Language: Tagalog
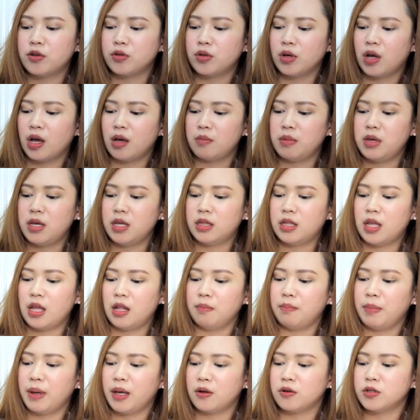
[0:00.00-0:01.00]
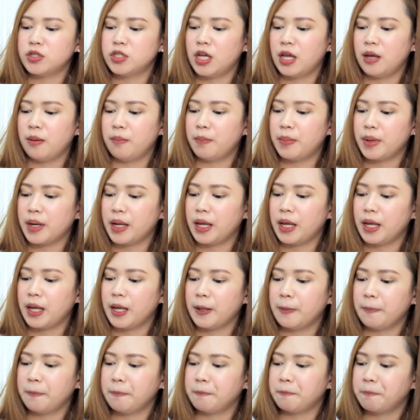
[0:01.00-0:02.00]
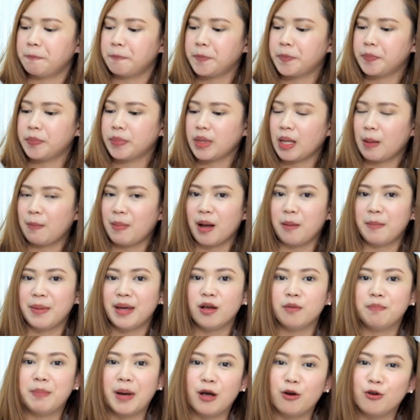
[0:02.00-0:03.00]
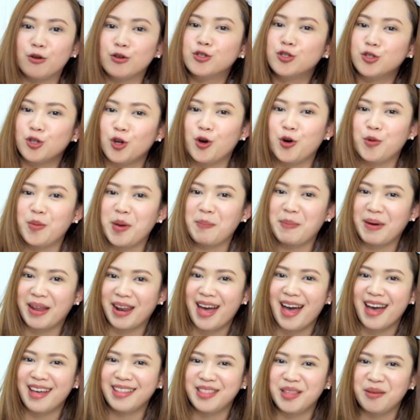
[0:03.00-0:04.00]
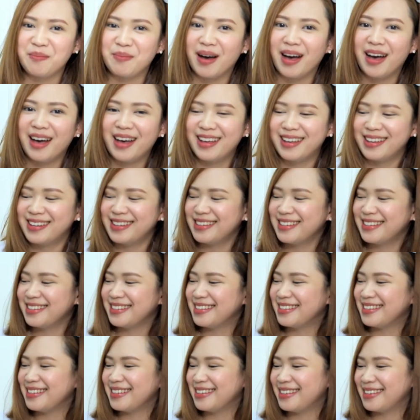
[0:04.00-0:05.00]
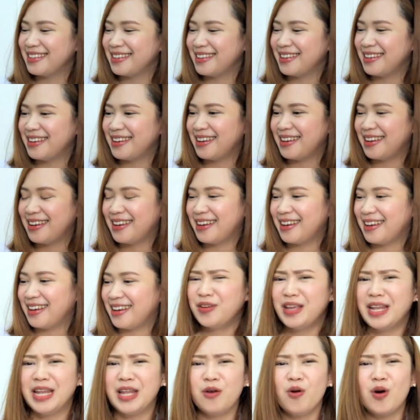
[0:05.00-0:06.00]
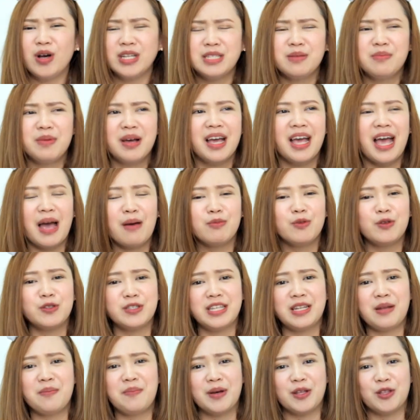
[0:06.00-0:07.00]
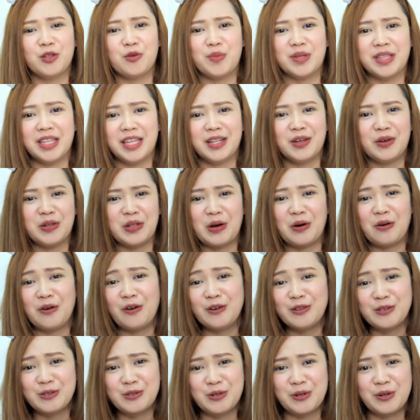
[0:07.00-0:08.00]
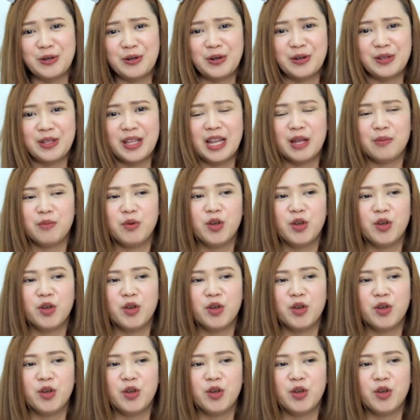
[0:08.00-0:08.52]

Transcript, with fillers: ito gamitin. Pero, syempre, pag, may, pag gusto, may paraan, di ba? Hindi ko kasi magagamit ko sila pag dumating ako ng concert. Alam mo,